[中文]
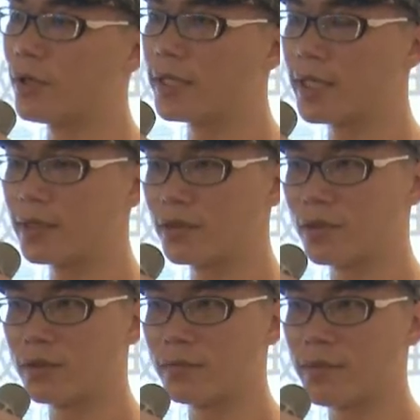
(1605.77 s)
观当
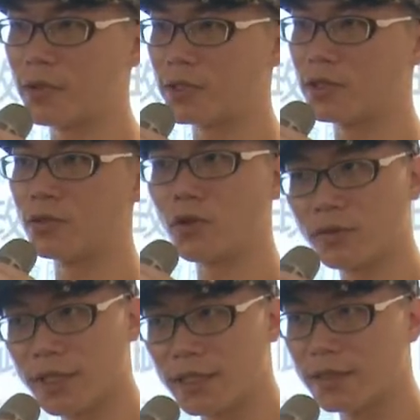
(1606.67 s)
中保持
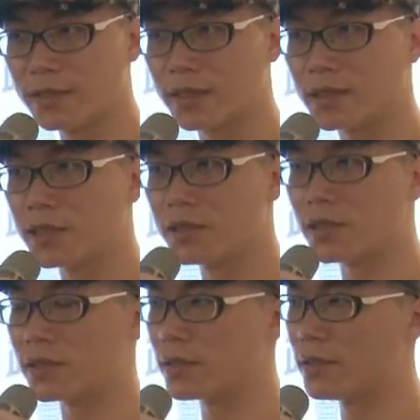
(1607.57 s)
中立的精神。